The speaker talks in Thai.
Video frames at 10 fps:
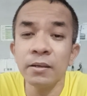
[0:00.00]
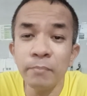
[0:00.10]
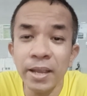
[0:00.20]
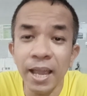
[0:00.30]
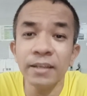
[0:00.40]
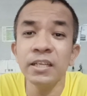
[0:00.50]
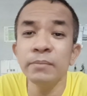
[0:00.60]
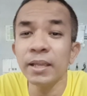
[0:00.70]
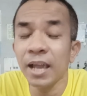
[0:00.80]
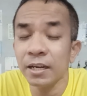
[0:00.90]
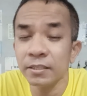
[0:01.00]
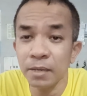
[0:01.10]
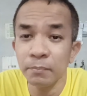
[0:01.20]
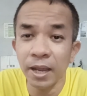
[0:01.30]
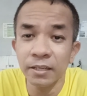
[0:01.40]
ไม่อั้นคือไม่อั้น
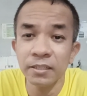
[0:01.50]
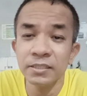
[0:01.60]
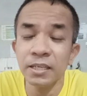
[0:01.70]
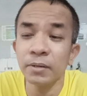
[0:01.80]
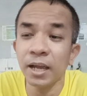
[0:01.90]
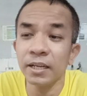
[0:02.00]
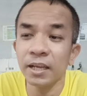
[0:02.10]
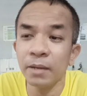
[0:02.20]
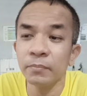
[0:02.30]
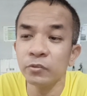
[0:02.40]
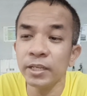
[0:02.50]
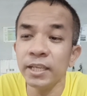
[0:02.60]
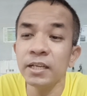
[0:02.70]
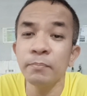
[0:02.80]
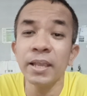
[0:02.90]
จำกัดคือจำกัดนะครับตัวนี้
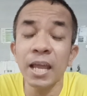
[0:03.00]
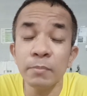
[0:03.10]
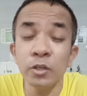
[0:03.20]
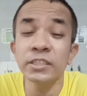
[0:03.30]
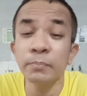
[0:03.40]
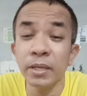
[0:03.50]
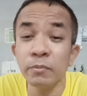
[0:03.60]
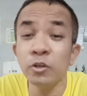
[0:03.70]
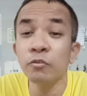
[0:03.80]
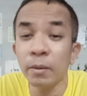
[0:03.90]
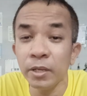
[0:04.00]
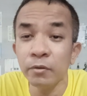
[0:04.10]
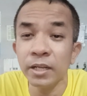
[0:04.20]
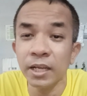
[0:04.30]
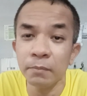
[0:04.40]
คือไม่อั้นไม่ลดสปีดไม่ลดความเร็ว
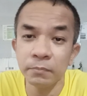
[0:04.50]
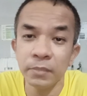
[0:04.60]
นะครับ